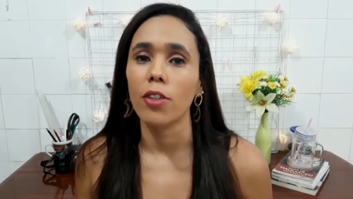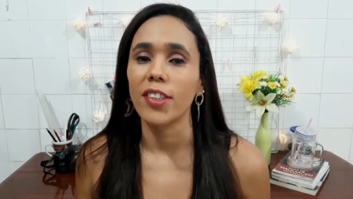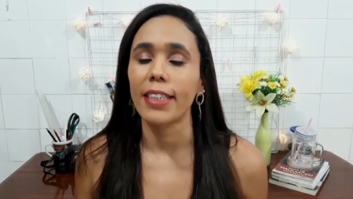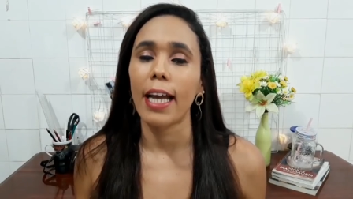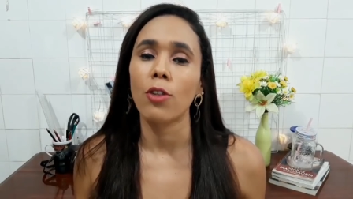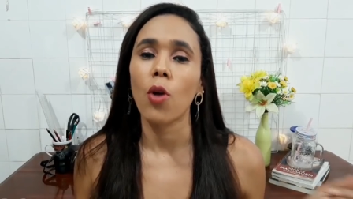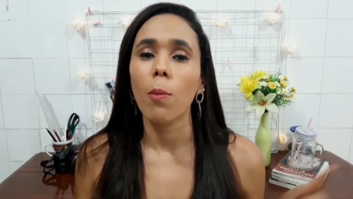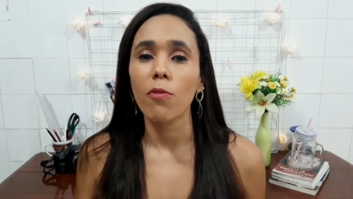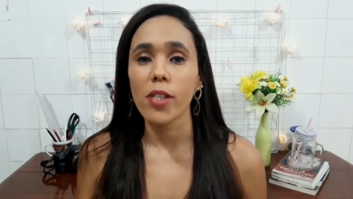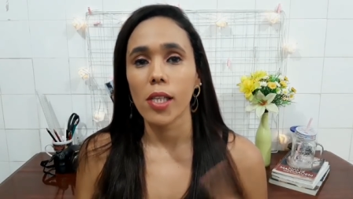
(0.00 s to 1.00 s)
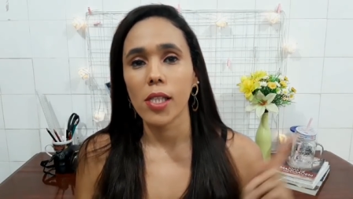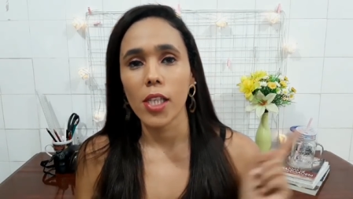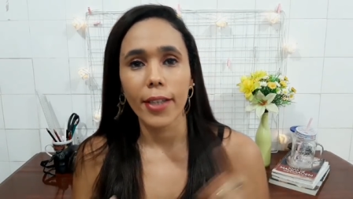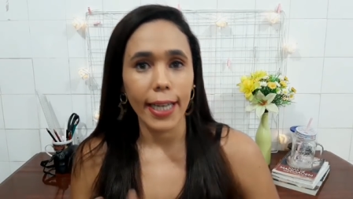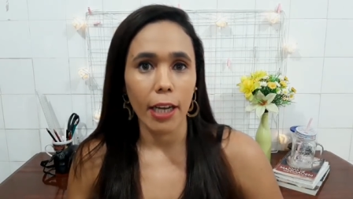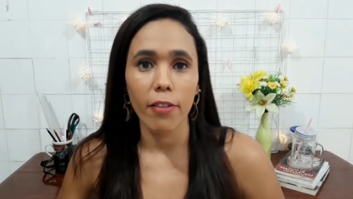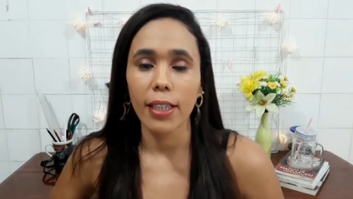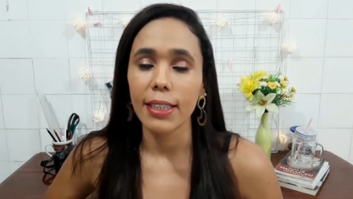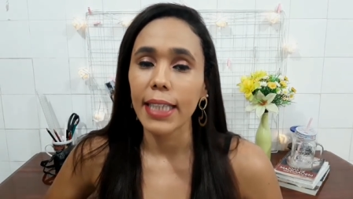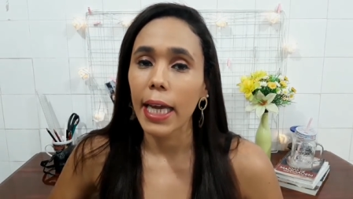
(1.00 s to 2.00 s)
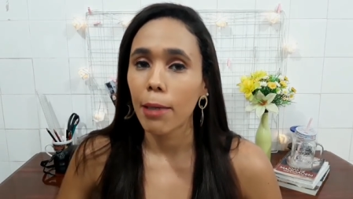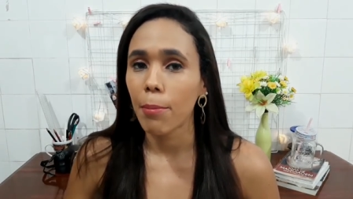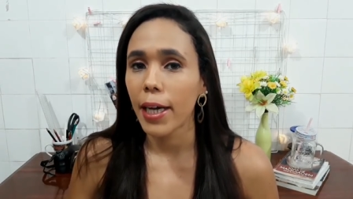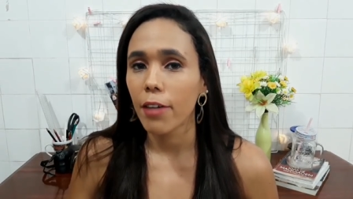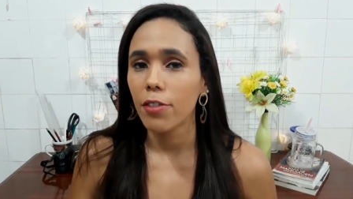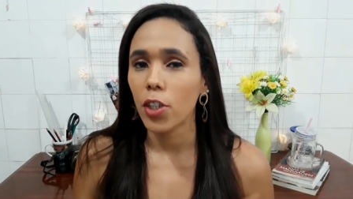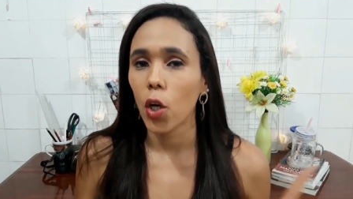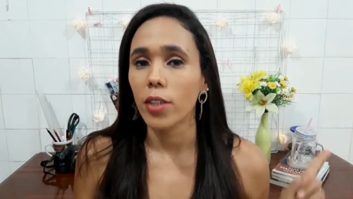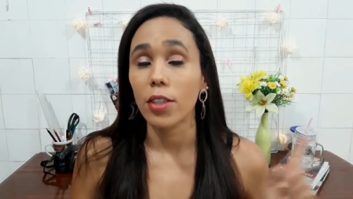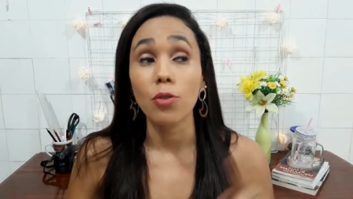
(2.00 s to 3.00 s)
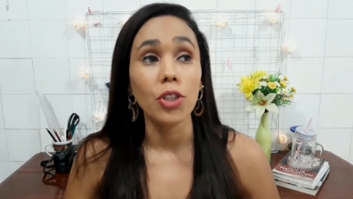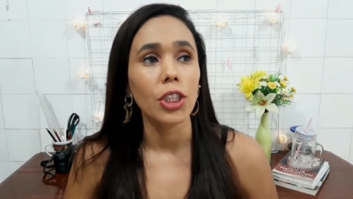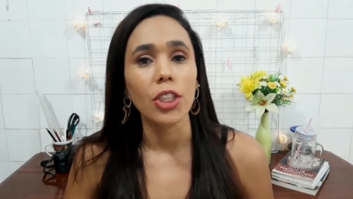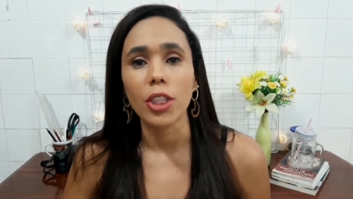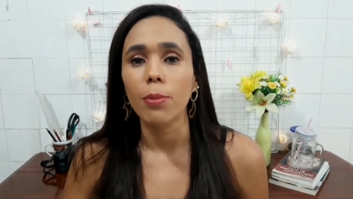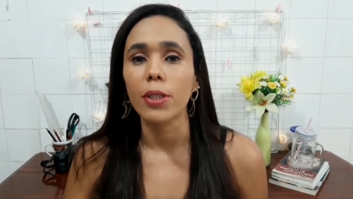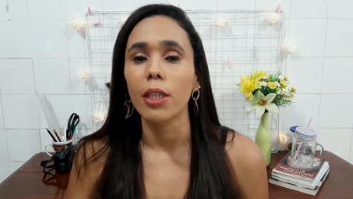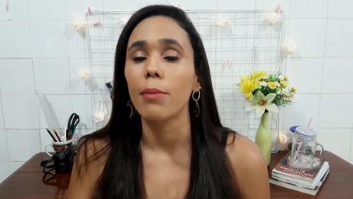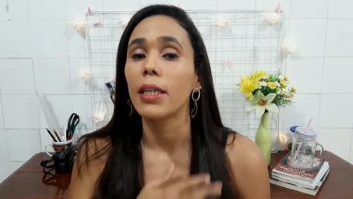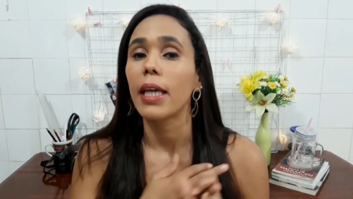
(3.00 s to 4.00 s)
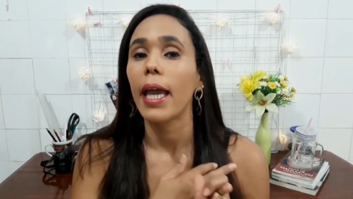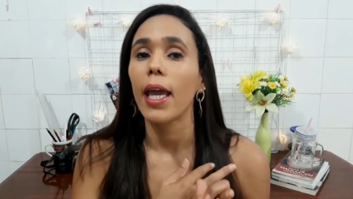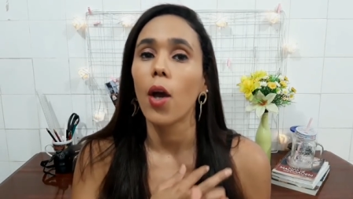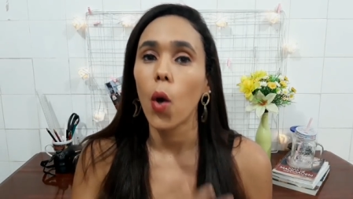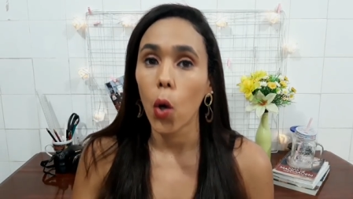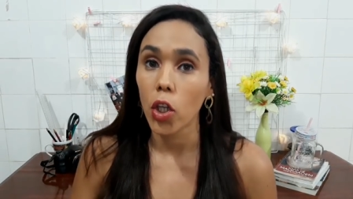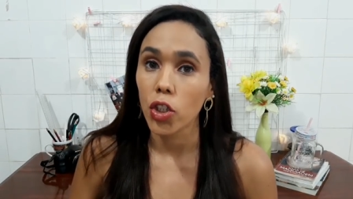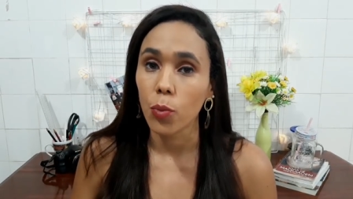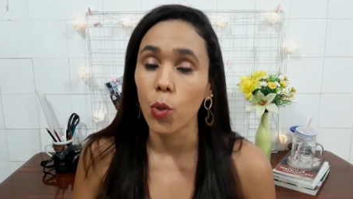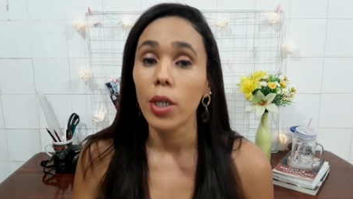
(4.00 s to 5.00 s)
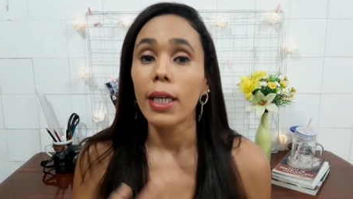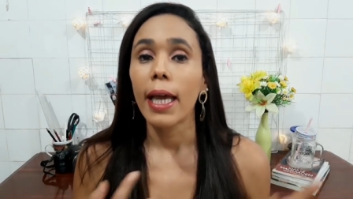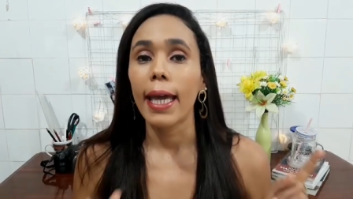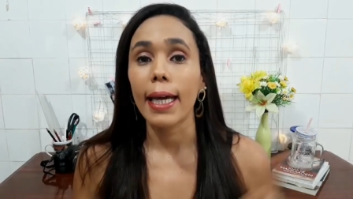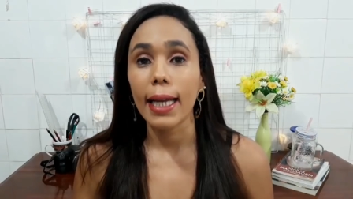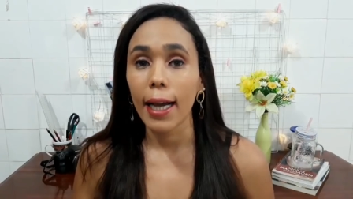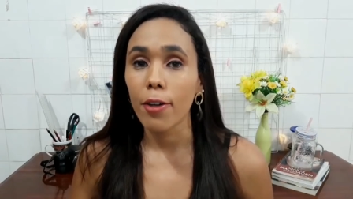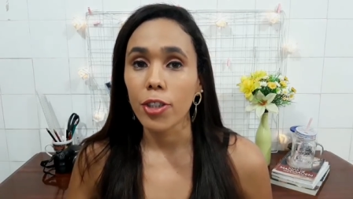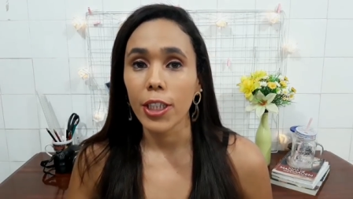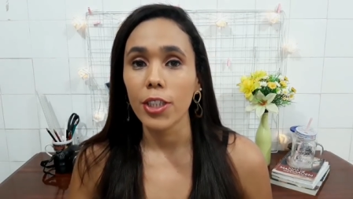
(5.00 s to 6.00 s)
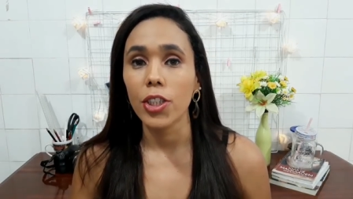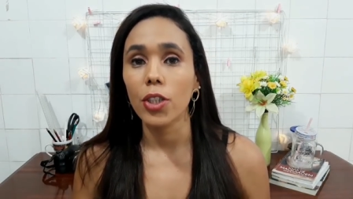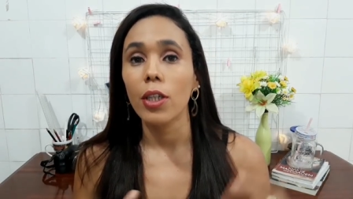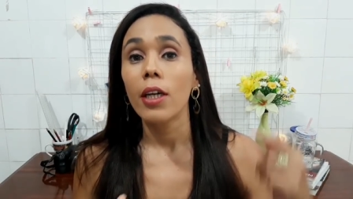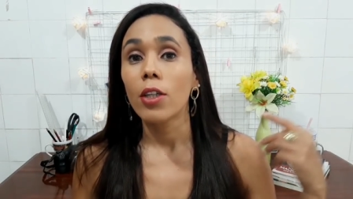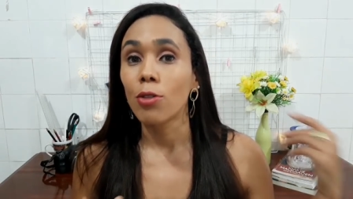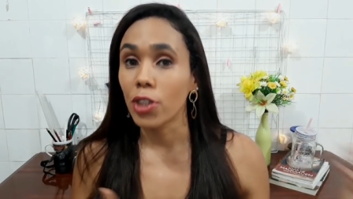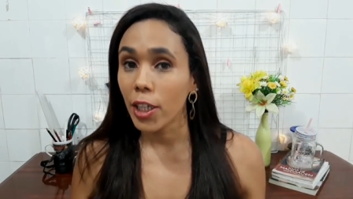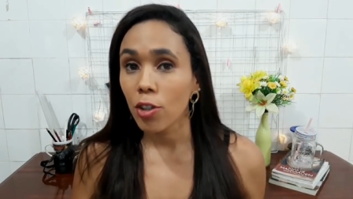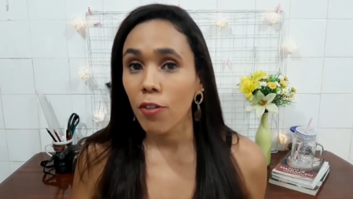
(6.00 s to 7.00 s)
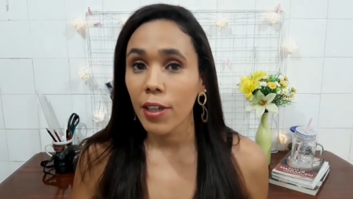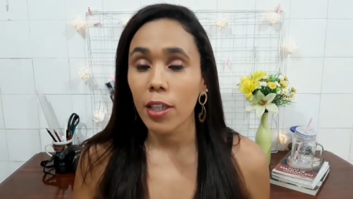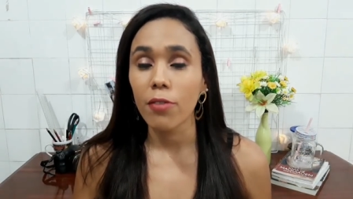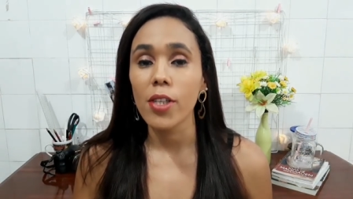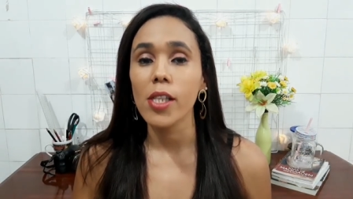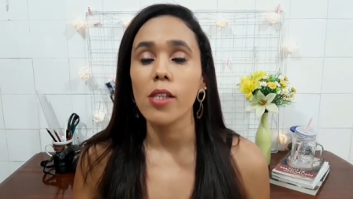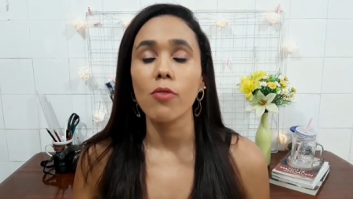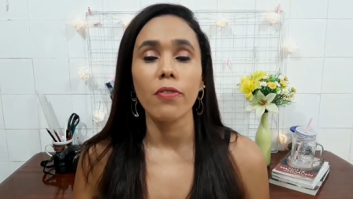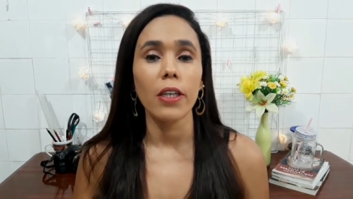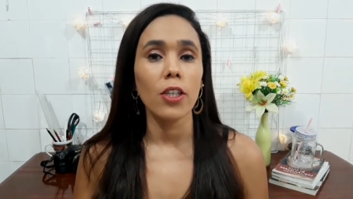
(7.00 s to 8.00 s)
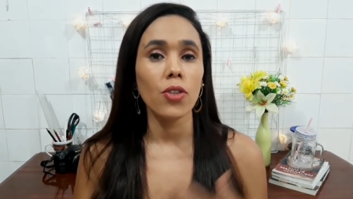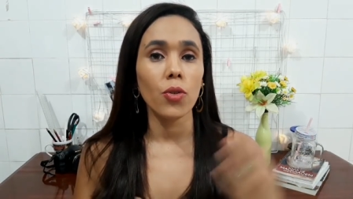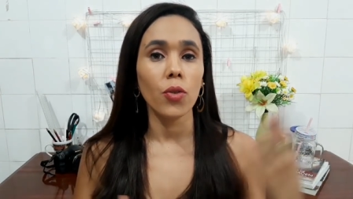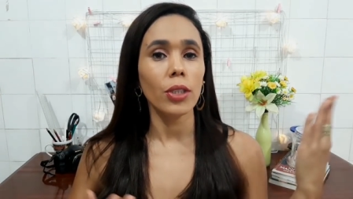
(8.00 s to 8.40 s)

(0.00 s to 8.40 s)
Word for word: gostado. Como vocês viram, a cavalinha é maravilhosa. O gengibre também é ótimo. É claro, gente, do jeito jeito que eu falei com vocês no vídeo,